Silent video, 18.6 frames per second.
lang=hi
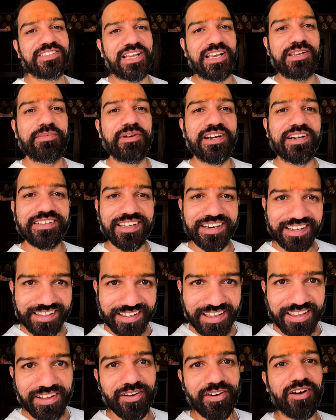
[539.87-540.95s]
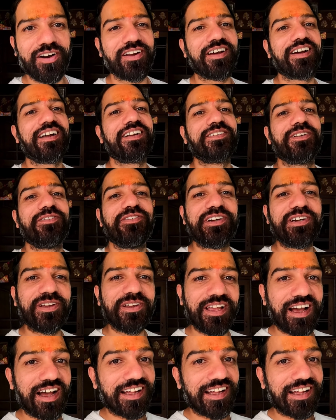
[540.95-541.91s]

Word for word: सेलिब्रेट करेंगे और अगर जो वीडियो